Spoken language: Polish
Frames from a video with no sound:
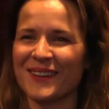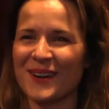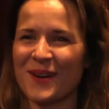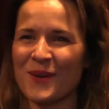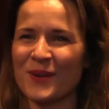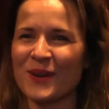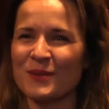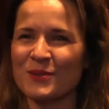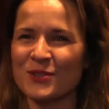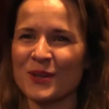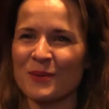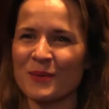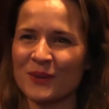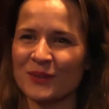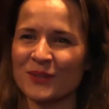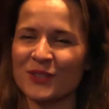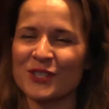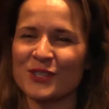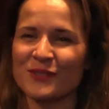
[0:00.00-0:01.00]
grało nam się
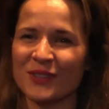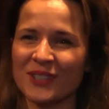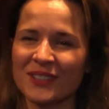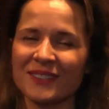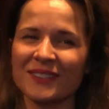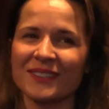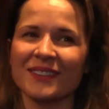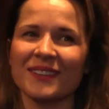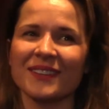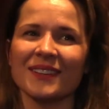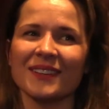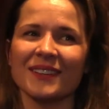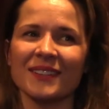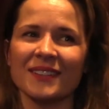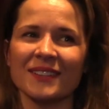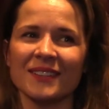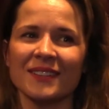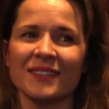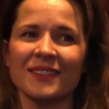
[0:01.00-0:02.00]
naprawdę świetnie
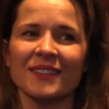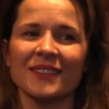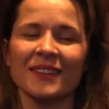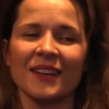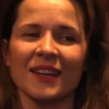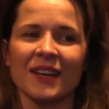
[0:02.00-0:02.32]
i